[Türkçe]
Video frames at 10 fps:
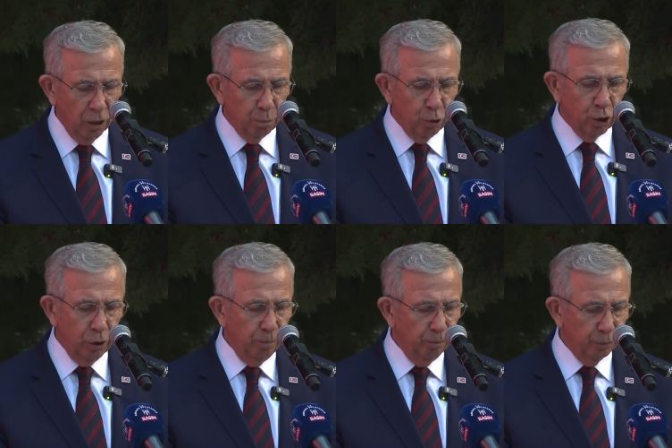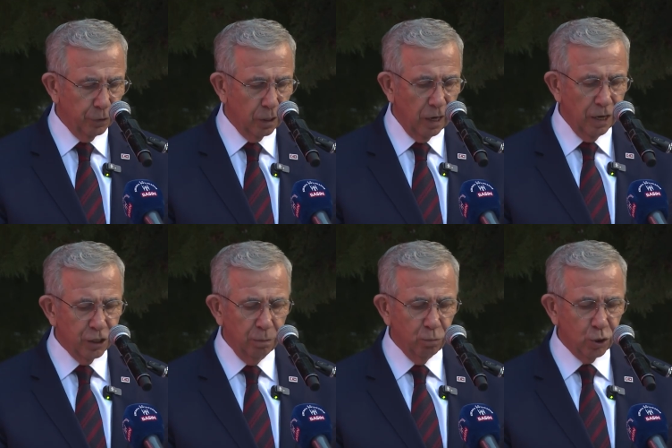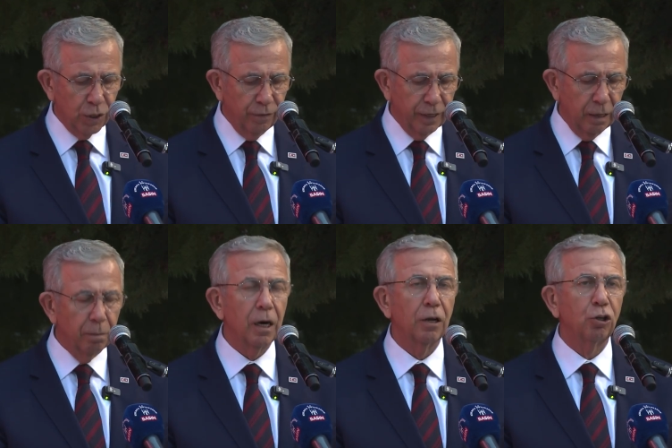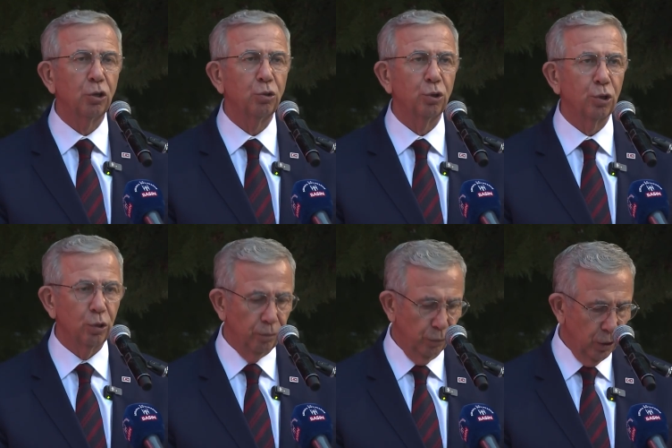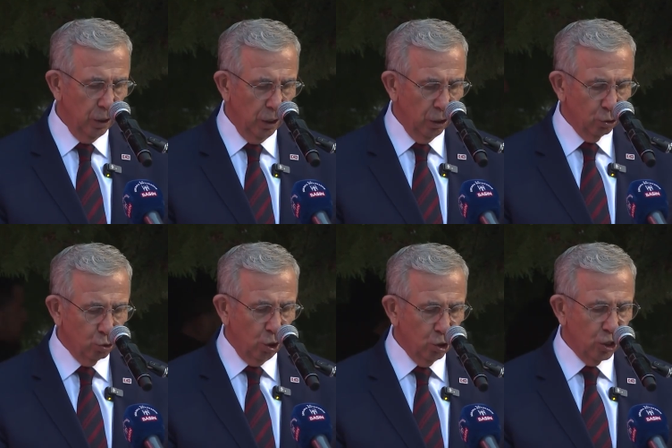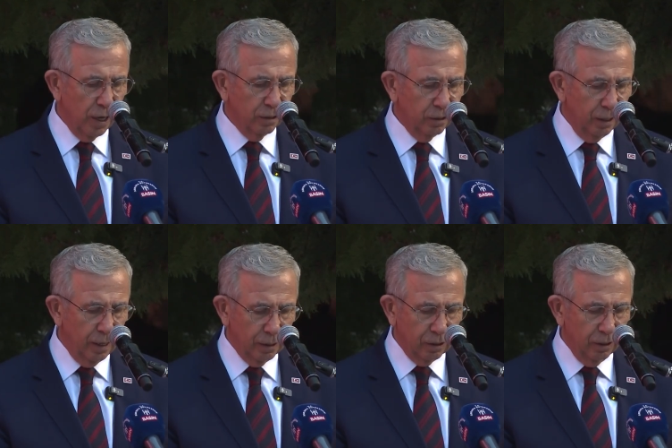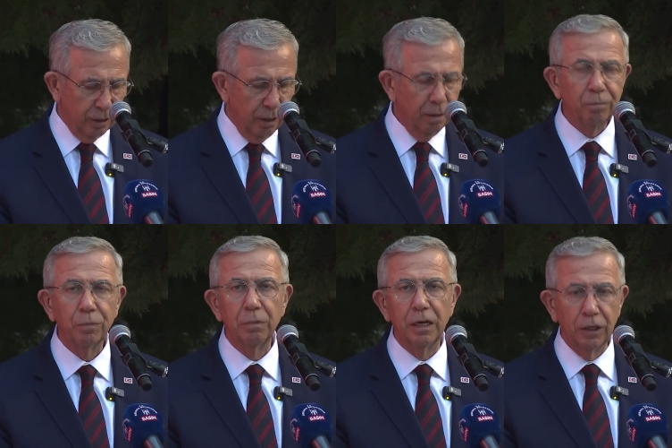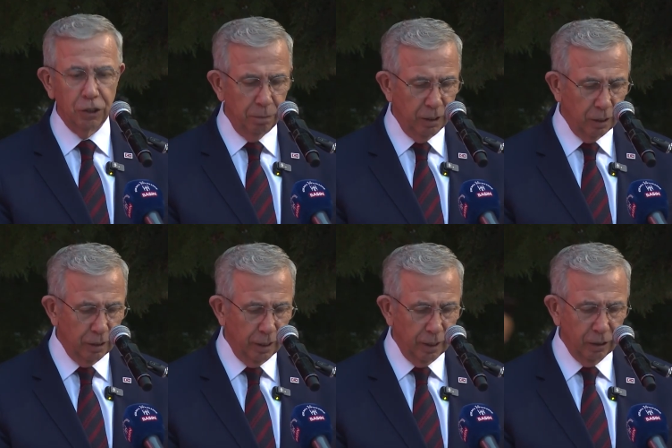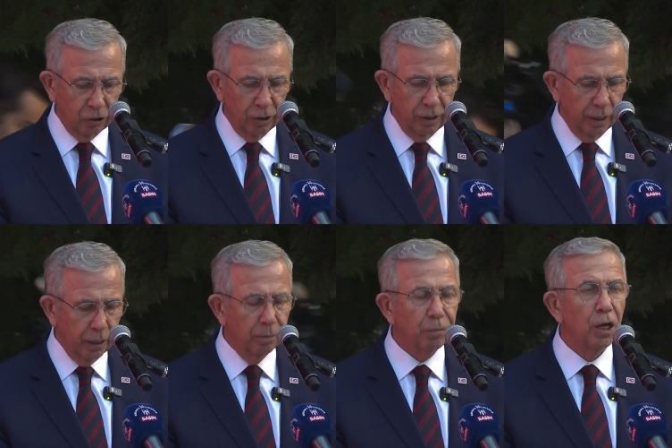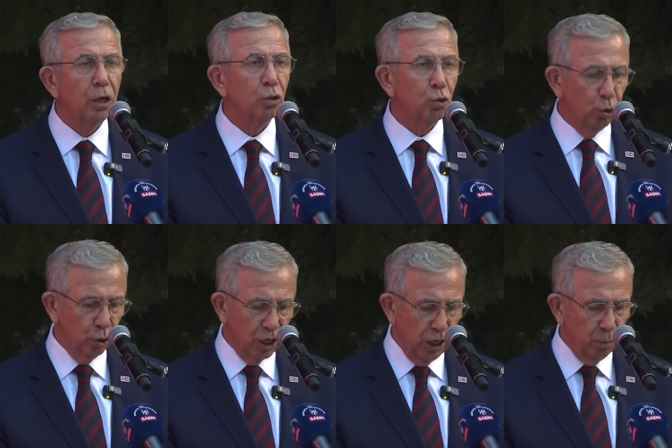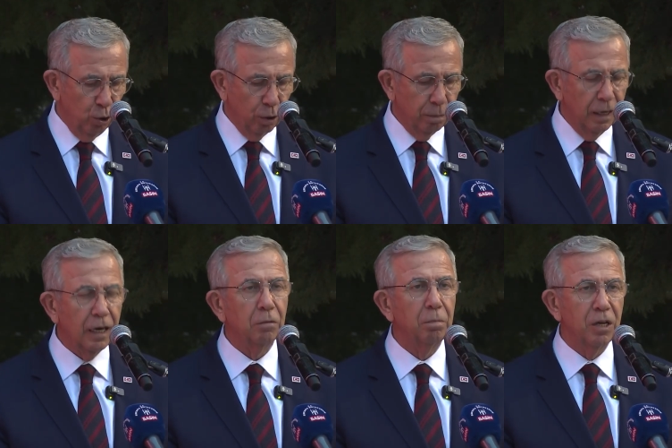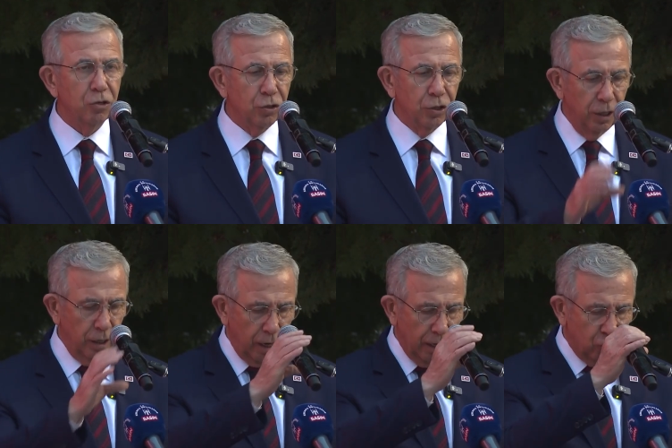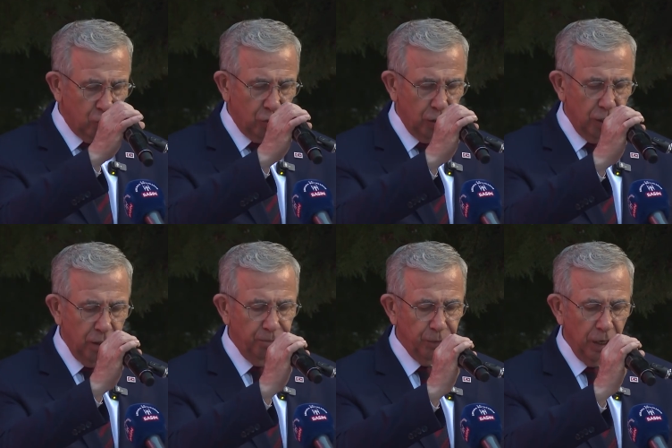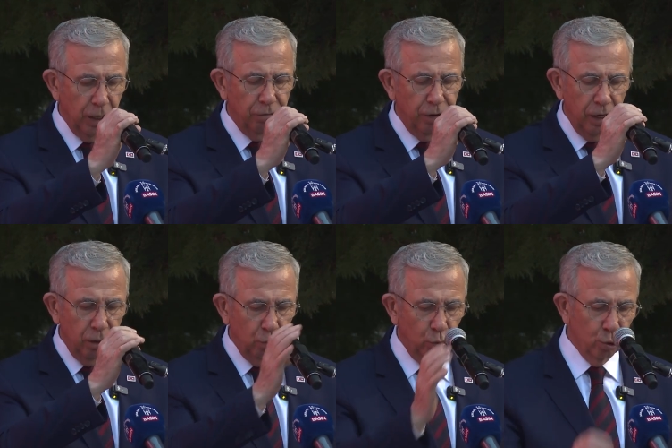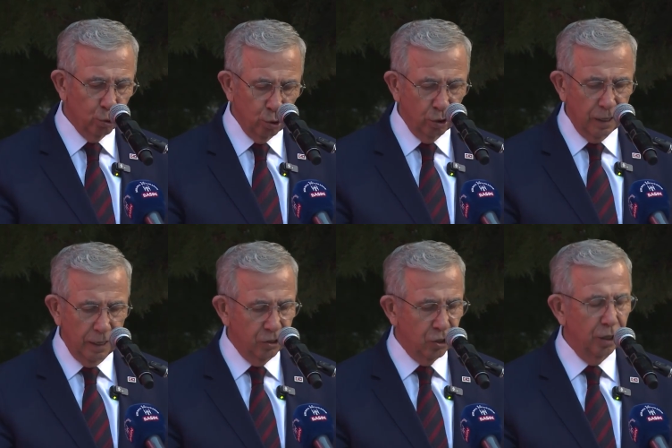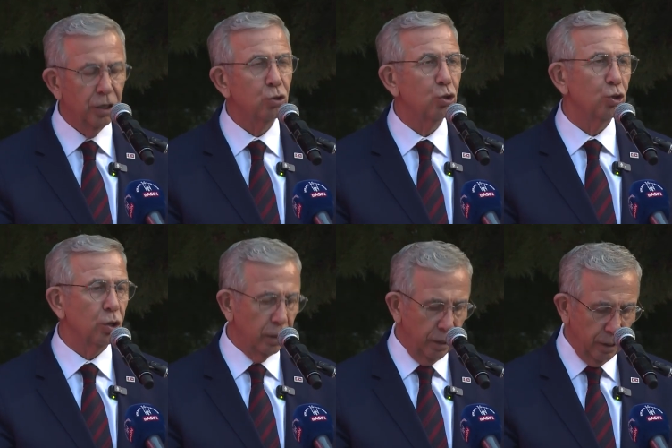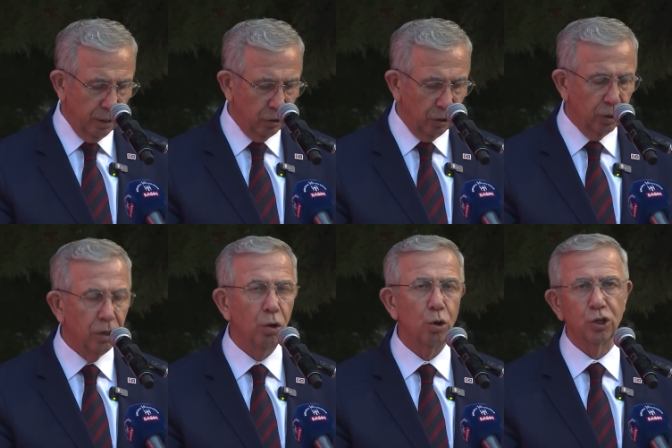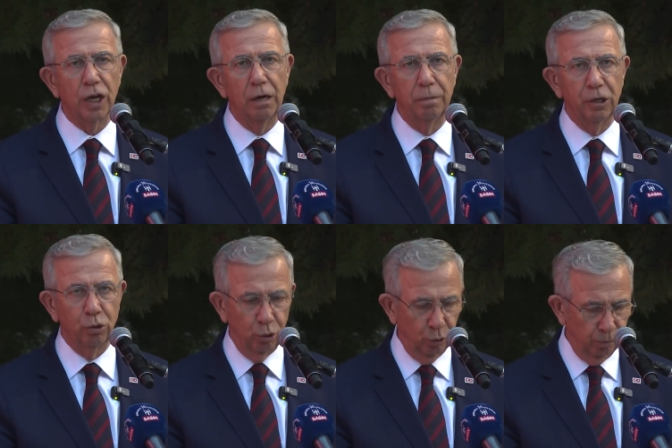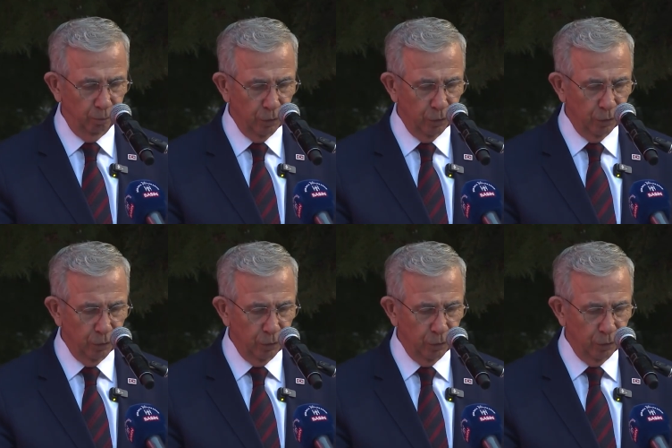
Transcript: Bugün Gazi Mustafa Kemal Atatürk'ün zor şartlar altında milleti bir araya getirerek Türkiye Büyük Millet Meclisi'ni açtığı ve ulusun geleceğini çocuklara adadığı özel bir gün.